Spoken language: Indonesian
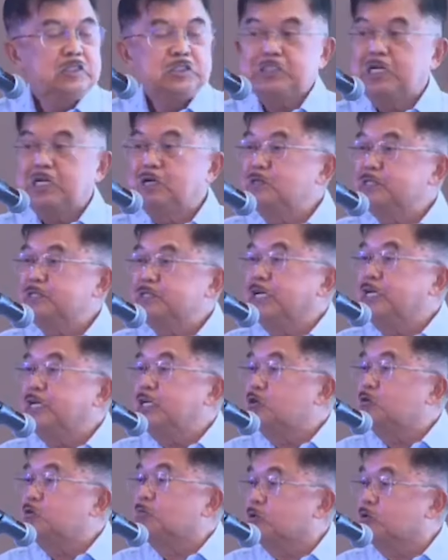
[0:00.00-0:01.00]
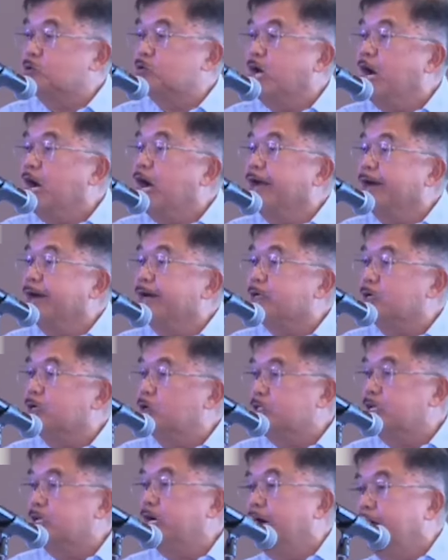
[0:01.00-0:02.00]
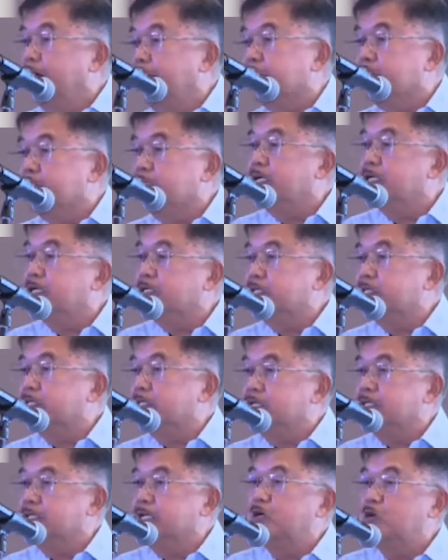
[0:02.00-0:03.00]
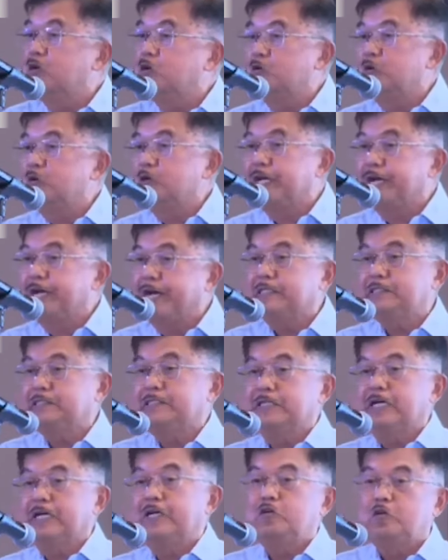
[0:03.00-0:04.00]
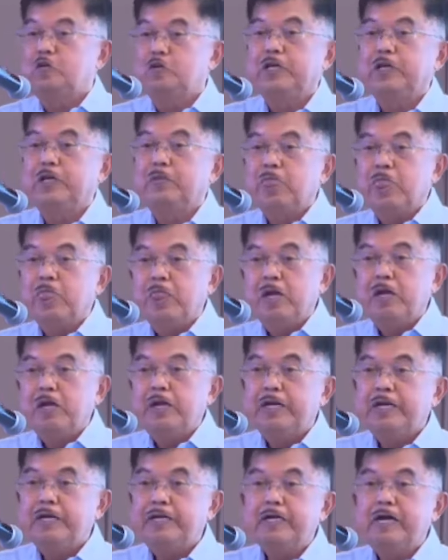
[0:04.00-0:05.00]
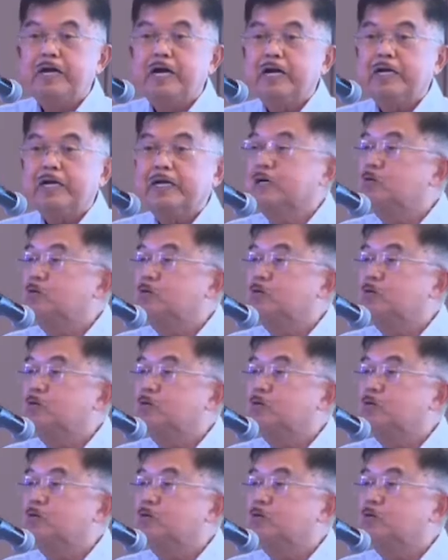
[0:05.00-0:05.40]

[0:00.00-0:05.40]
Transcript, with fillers: Sama saya di perusahaan, kalau tidak ngerti tentang teknologi, dikasih teknologi, dia akan